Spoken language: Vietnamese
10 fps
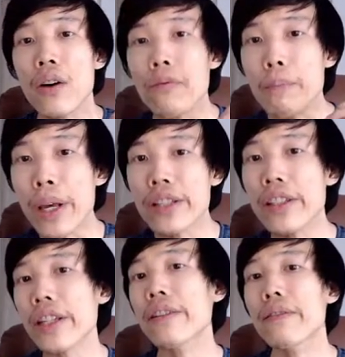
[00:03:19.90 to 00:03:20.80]

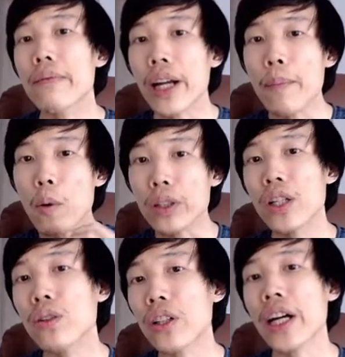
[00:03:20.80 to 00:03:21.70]
business, cái mục
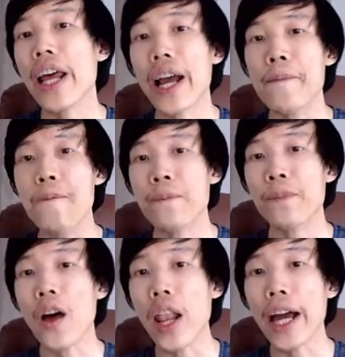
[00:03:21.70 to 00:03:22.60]
tiêu cho khách hàng.
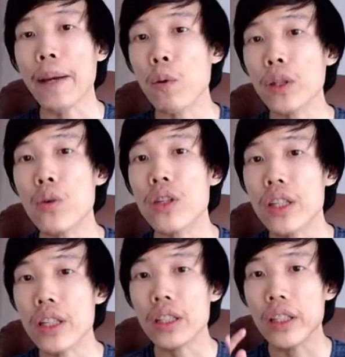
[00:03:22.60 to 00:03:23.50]
Đó là cái mục tiêu
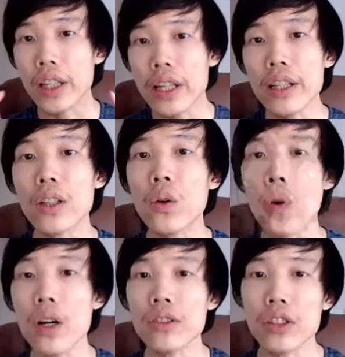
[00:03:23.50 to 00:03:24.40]
chính
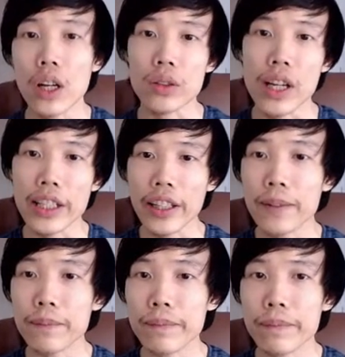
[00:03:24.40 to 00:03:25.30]
của solution architect.
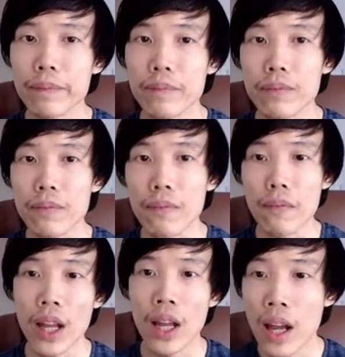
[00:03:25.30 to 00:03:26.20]

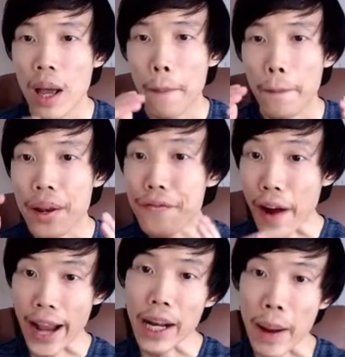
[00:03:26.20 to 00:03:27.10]
Bên
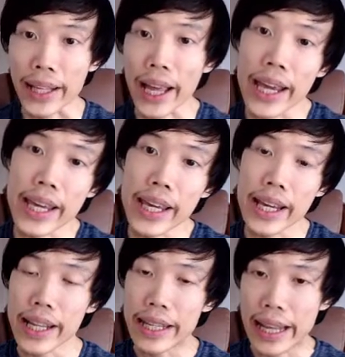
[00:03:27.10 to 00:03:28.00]
phải các bạn thấy
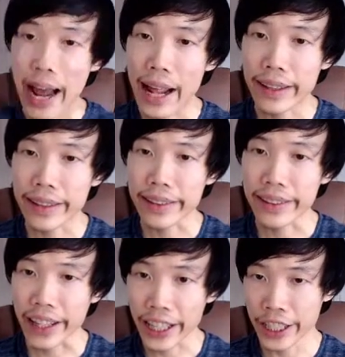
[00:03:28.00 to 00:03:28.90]
là
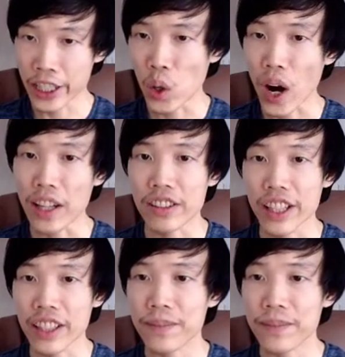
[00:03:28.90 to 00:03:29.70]
technical architect.